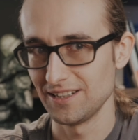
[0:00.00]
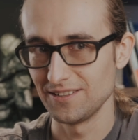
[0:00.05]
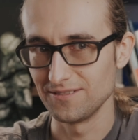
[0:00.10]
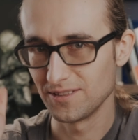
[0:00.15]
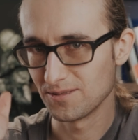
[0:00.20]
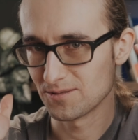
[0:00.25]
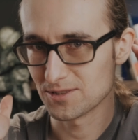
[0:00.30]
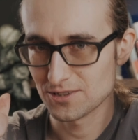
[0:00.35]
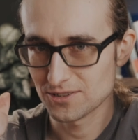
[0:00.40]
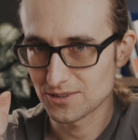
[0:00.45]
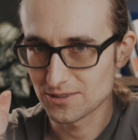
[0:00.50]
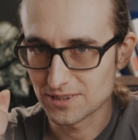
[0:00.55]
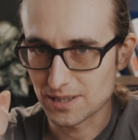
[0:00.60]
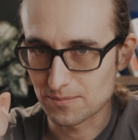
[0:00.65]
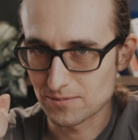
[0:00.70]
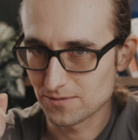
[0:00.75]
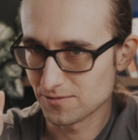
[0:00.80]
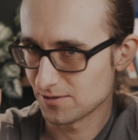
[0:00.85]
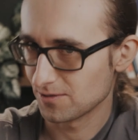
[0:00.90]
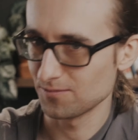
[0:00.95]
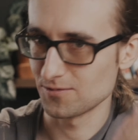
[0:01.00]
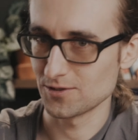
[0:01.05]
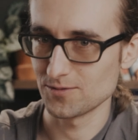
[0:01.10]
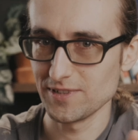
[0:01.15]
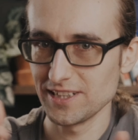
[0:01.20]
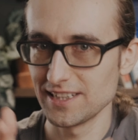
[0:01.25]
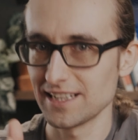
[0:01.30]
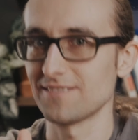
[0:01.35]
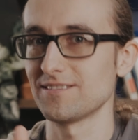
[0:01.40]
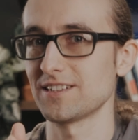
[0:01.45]
Wiem, że to na pewno
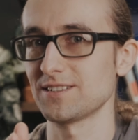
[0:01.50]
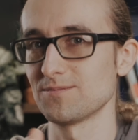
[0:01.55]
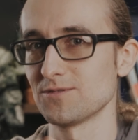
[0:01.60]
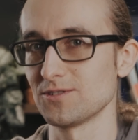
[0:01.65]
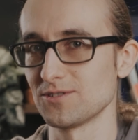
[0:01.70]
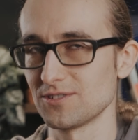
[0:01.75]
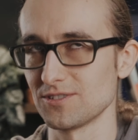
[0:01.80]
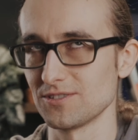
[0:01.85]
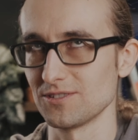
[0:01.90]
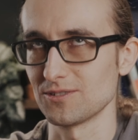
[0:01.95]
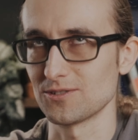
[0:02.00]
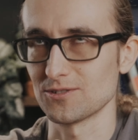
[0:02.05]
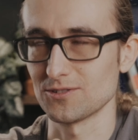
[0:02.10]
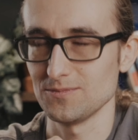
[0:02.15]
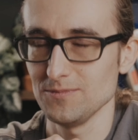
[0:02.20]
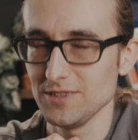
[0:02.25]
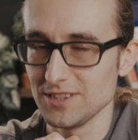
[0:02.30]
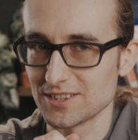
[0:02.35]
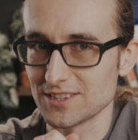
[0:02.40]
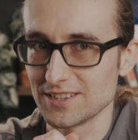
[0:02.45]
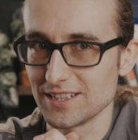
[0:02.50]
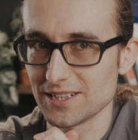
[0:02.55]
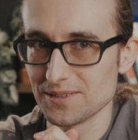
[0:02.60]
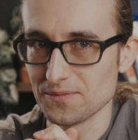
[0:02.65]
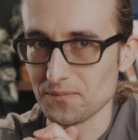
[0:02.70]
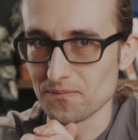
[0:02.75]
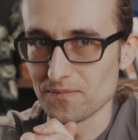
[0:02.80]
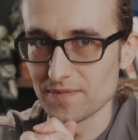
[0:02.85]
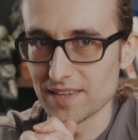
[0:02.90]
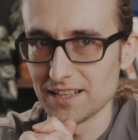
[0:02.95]
brzmi dla Was kosmicznie,
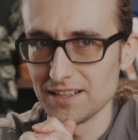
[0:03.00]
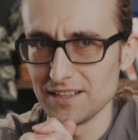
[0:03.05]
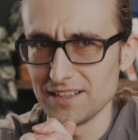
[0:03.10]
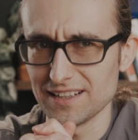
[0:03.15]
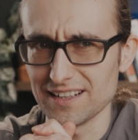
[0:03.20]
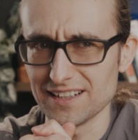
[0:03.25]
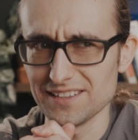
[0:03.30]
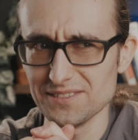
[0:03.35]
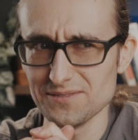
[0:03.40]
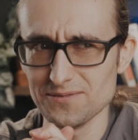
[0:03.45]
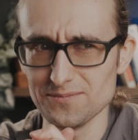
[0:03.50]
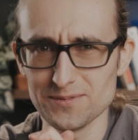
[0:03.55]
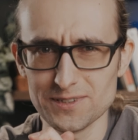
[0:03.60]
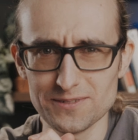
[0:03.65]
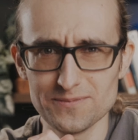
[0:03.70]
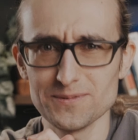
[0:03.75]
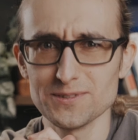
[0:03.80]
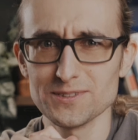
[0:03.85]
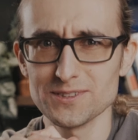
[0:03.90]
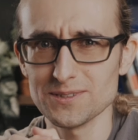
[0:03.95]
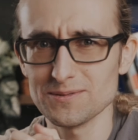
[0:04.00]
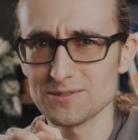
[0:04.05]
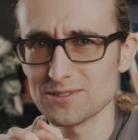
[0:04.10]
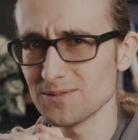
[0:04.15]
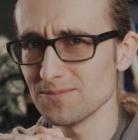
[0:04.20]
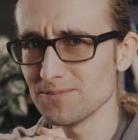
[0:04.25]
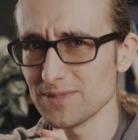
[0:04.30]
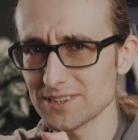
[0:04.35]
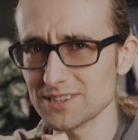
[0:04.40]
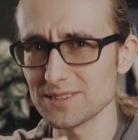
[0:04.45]
ale wbrew pozorom to
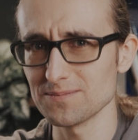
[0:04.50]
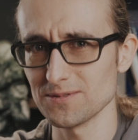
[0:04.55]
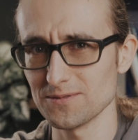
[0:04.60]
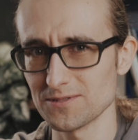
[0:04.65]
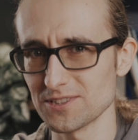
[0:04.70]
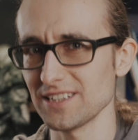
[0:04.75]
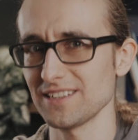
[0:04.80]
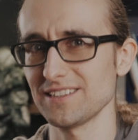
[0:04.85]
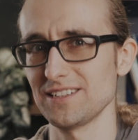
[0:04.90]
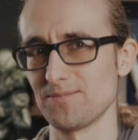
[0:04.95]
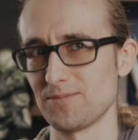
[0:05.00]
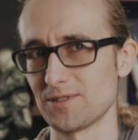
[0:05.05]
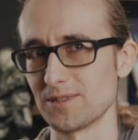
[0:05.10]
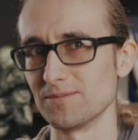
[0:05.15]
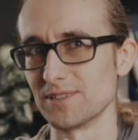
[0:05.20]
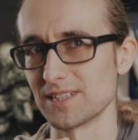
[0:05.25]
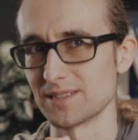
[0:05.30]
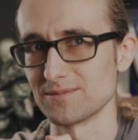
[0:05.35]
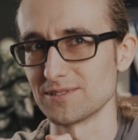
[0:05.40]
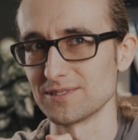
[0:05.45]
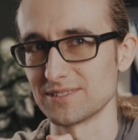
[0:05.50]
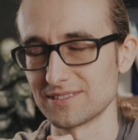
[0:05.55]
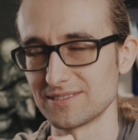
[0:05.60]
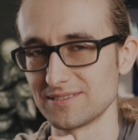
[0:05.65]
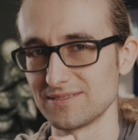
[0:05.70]
są bardzo powszechne problemy.